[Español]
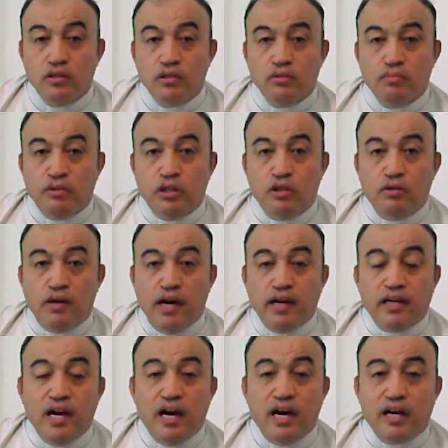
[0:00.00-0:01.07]
pues no
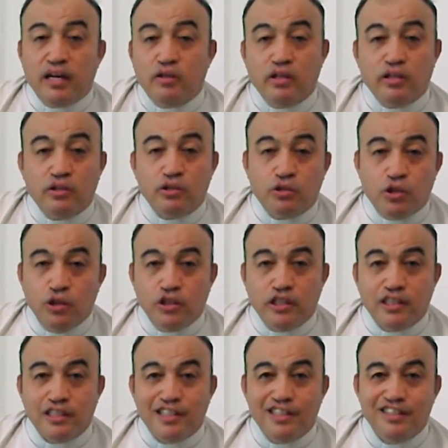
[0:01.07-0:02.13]
baje a recoger sus
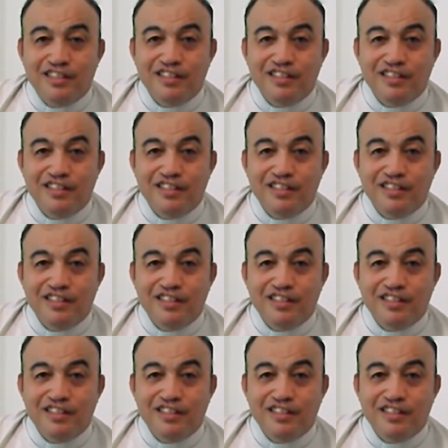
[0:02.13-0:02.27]
cosas.